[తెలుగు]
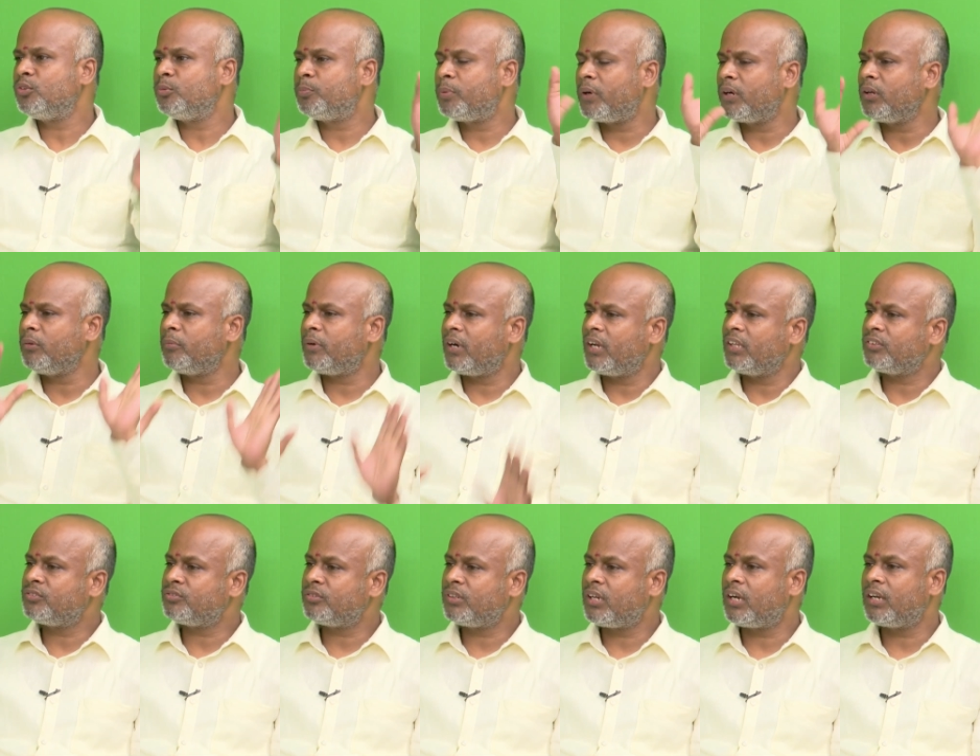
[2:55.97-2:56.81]
దుప్పట్లు
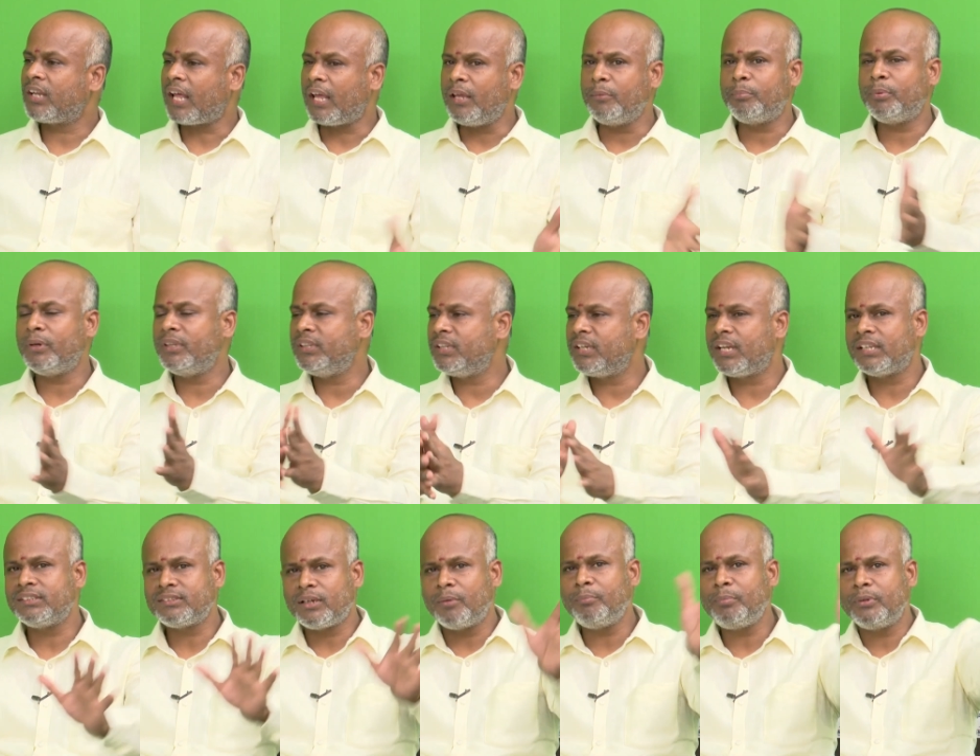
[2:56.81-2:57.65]
పడేస్తుండట అయిపోయింది
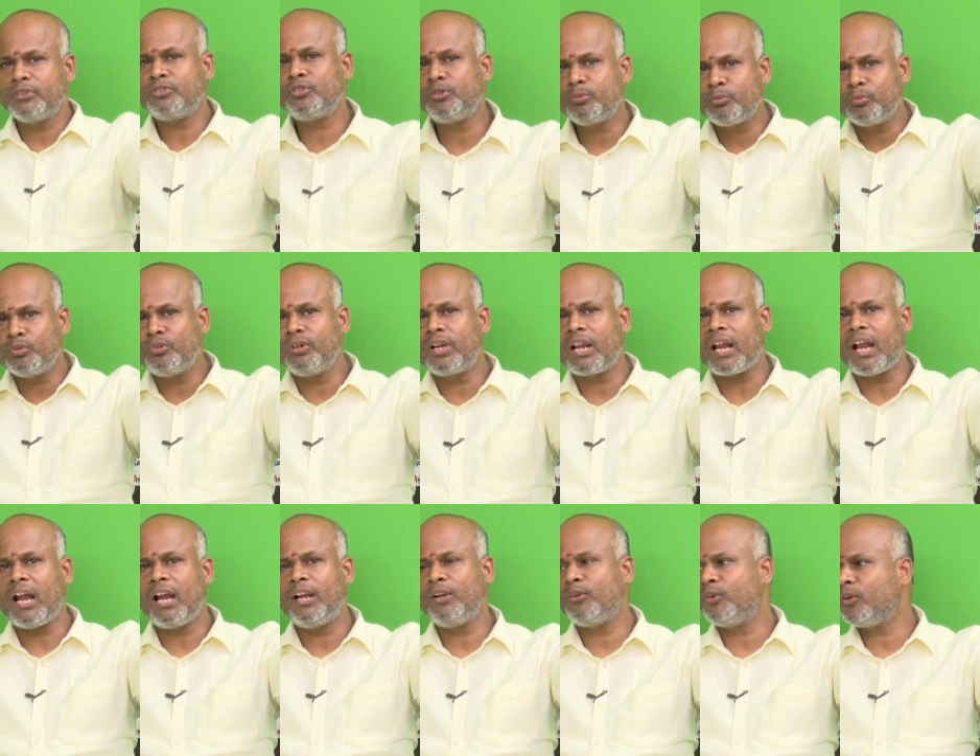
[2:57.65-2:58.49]
నన్ను చంపేస్తుంది
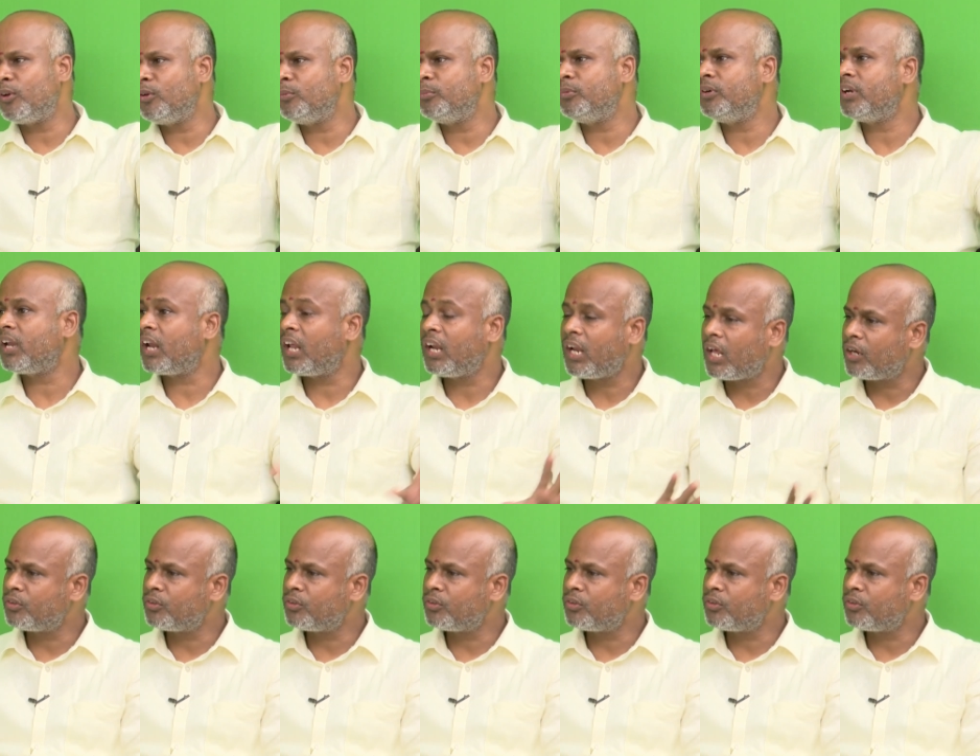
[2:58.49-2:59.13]
రా డోర్లు రా అని